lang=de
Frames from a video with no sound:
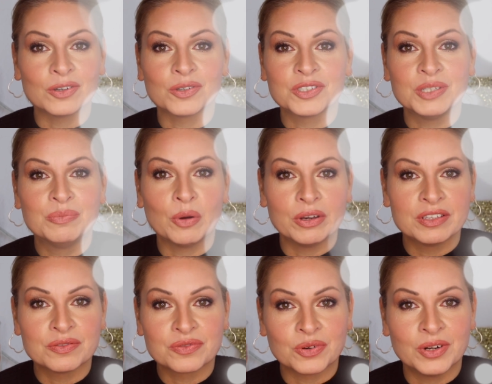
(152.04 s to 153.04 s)
Haut euch die
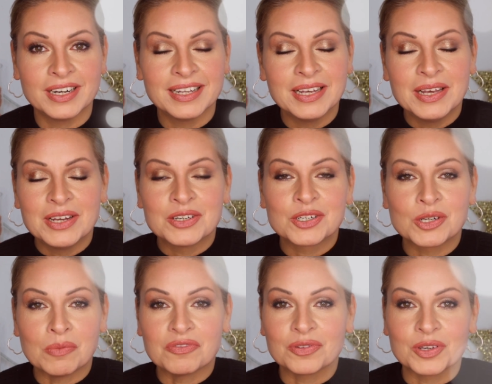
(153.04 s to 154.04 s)
Bäuche voll,
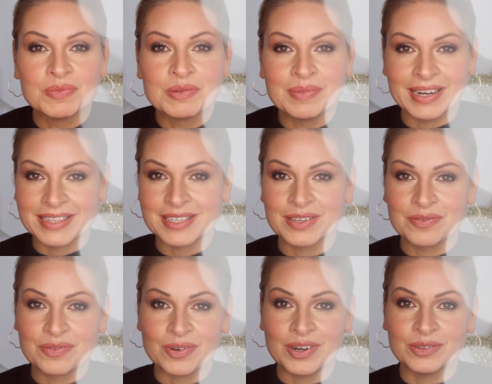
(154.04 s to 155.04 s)
stopft euch mit Plätzchen
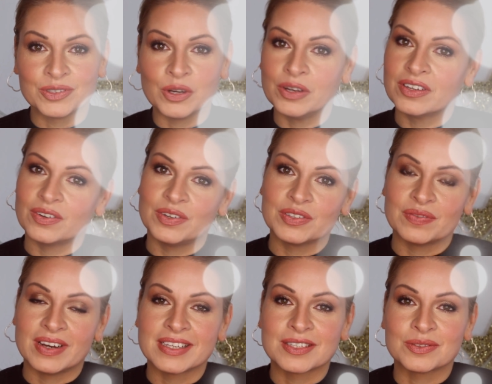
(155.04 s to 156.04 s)
voll und gönnt euch
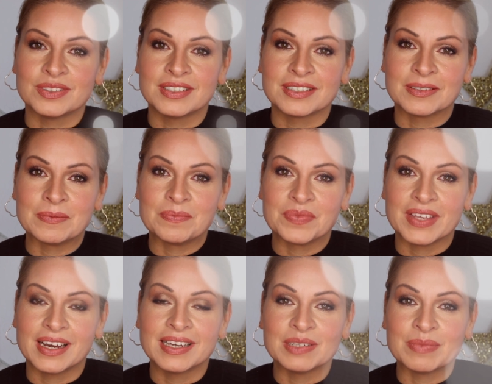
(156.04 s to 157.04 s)
was. Und ähm,
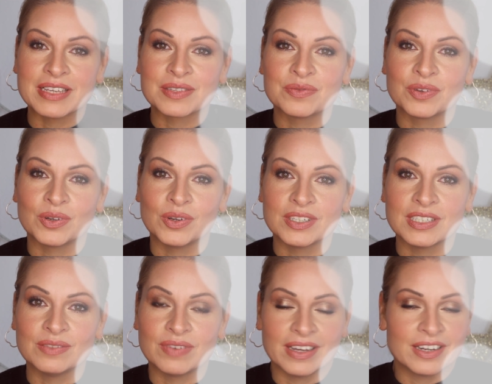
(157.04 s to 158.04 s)
ja, die meisten von euch,
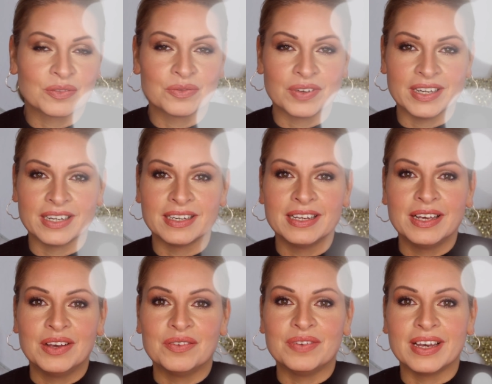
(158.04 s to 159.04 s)
die Weihnachten feiern,
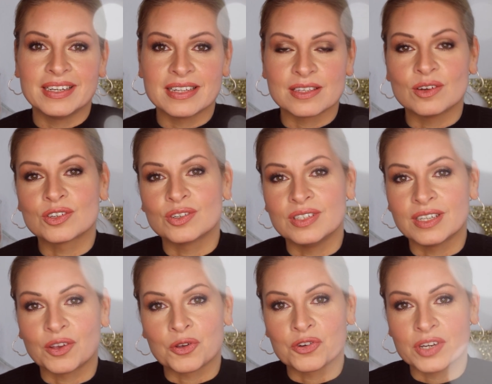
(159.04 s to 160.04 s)
werden jetzt auch schon
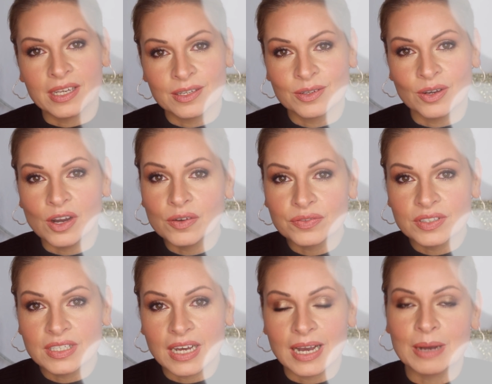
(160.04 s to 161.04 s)
ihre Geschenke
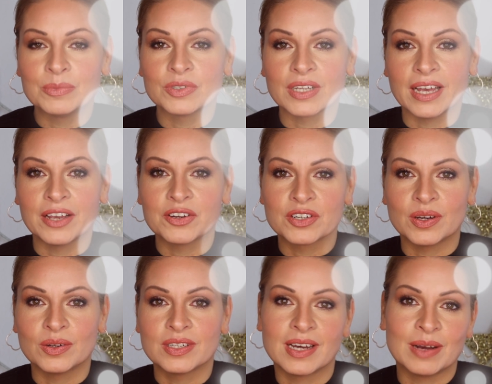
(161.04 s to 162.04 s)
geöffnet haben und
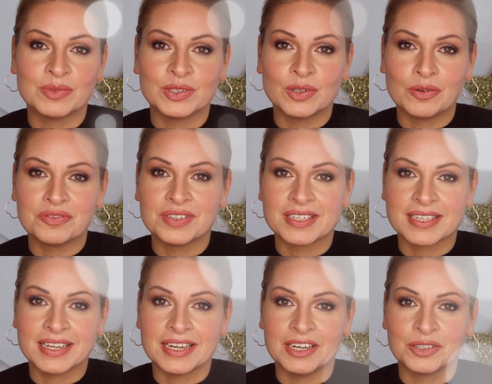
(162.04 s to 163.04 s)
reingeschaut haben. Und ich hoffe, ihr
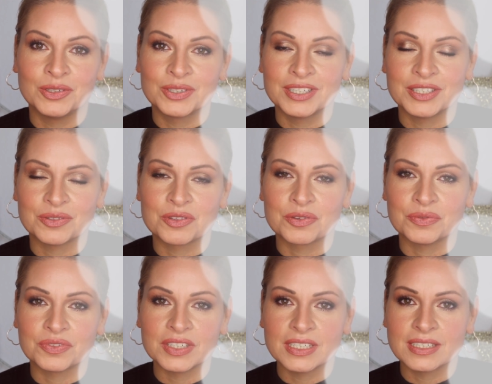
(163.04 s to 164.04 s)
seid alle glücklich und
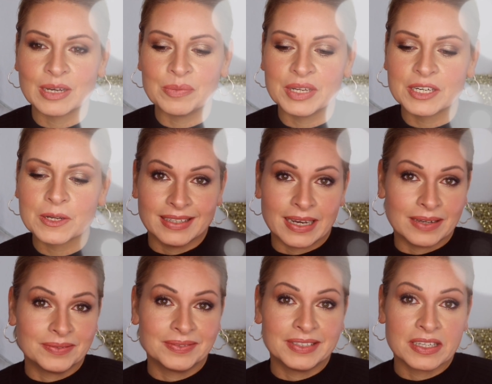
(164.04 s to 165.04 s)
zufrieden damit. Ja,
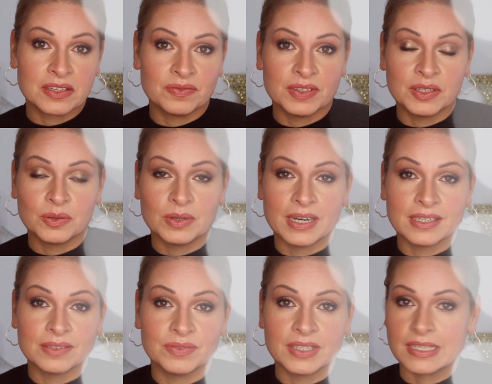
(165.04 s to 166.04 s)
dieses Video
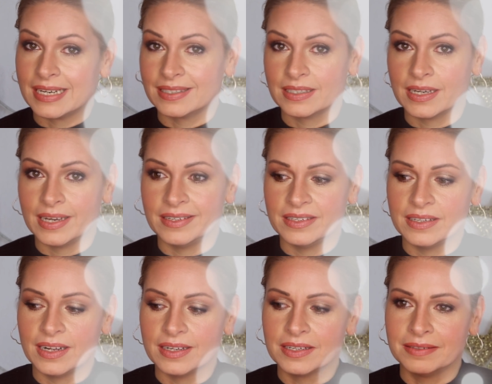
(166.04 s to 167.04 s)
hat, wie gesagt, keinen
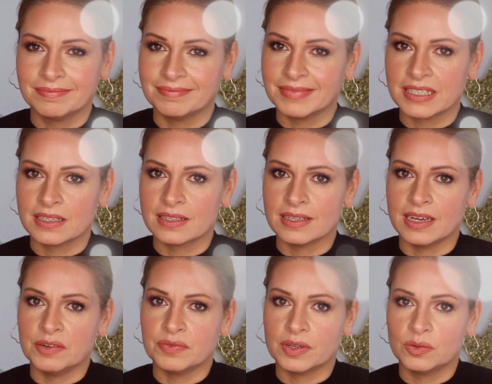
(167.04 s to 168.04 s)
Inhalt. Ich sitze hier
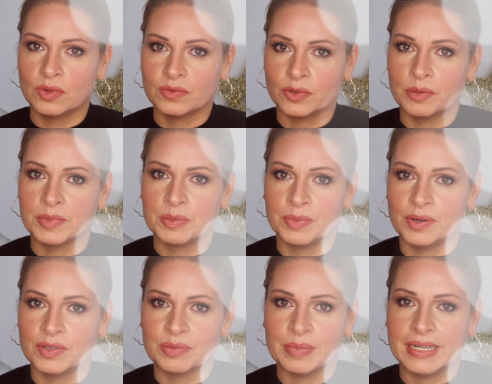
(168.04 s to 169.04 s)
einfach nur und wollte mich bei
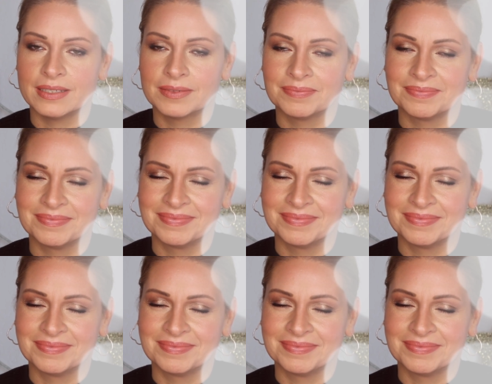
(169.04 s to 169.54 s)
euch melden.